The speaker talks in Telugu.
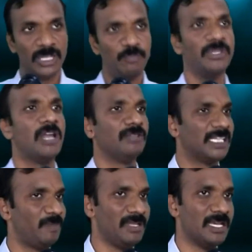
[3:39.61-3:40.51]
చూడండి తప్పిన దాని
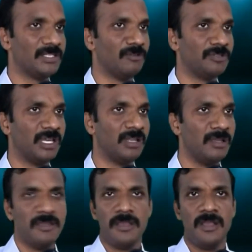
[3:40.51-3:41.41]
గురించి ఎక్స్ప్లెయిన్ చేస్తాం ఒకసారి